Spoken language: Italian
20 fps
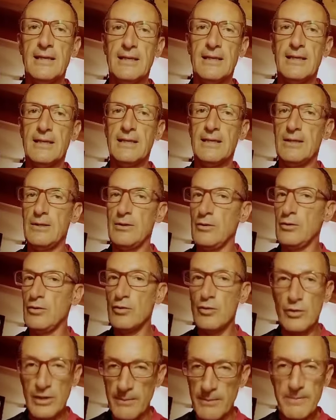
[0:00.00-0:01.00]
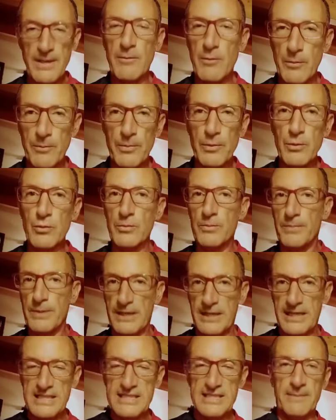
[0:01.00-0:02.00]
non abbiamo più perché
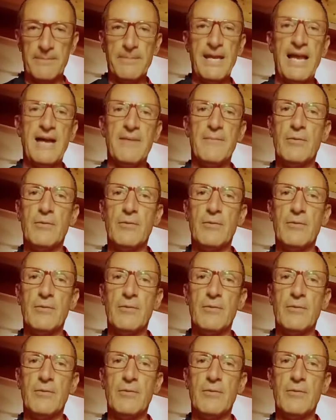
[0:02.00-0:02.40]
sappiamo che è